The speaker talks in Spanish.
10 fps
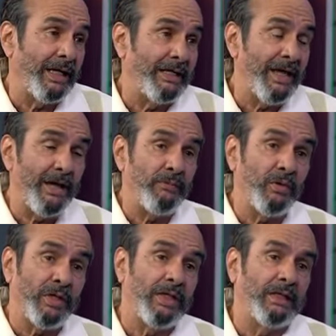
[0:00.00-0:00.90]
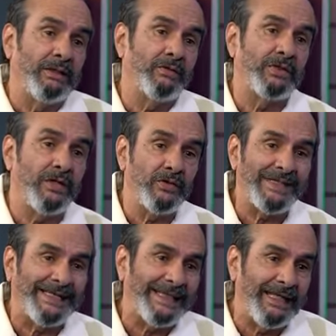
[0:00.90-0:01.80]
aquella época, en los años
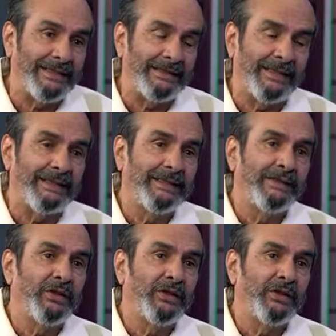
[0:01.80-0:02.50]
70,